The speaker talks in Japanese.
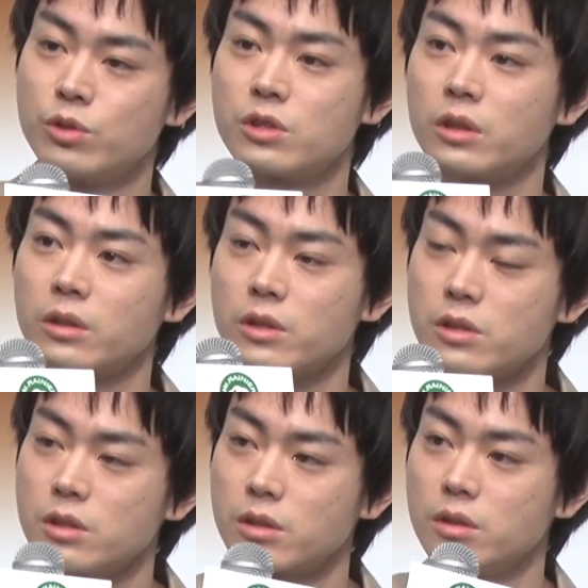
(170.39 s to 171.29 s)
美味しかった
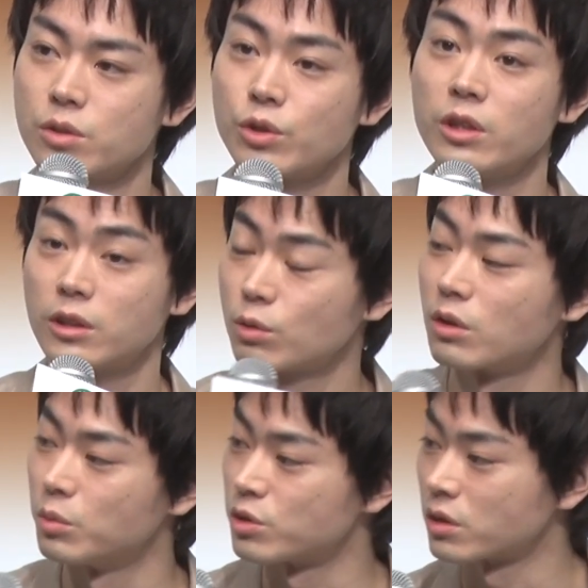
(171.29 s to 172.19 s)
し、うん、ソイラテと
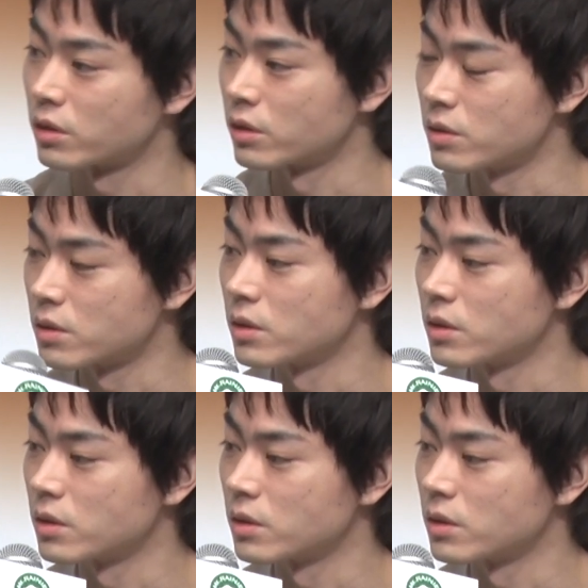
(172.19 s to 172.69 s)
かも美味しかった